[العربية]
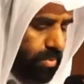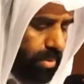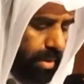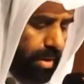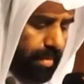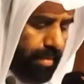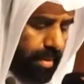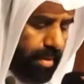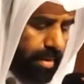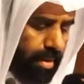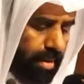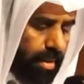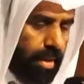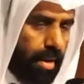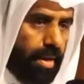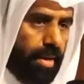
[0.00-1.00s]
سوق العمل
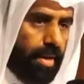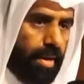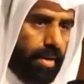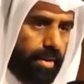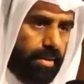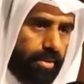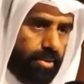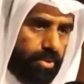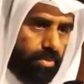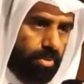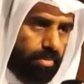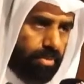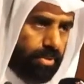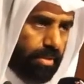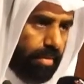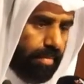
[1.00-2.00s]
الحالية
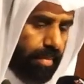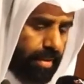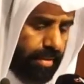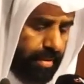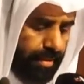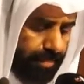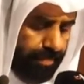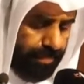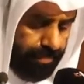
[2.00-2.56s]
والمستقبلية